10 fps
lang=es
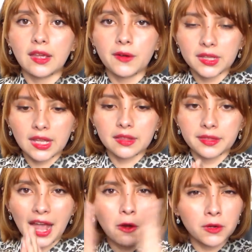de
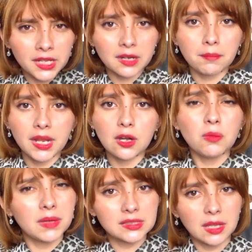verdad abrirme
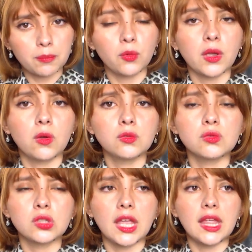lo más que pude con
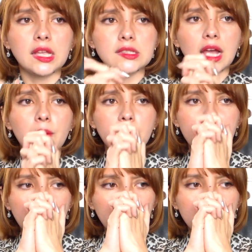ustedes,
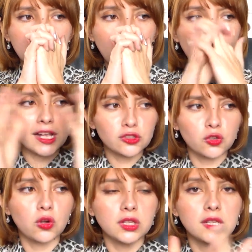abrir mi
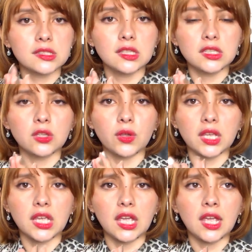corazón en el sentido
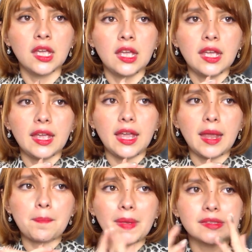de que
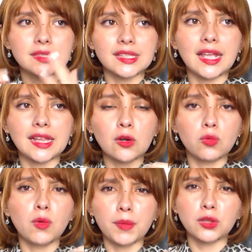eh, pensé en
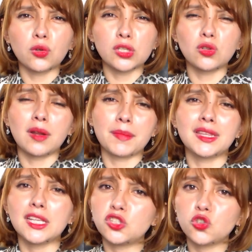algún momento que
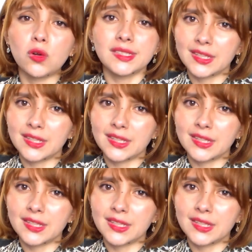solamente yo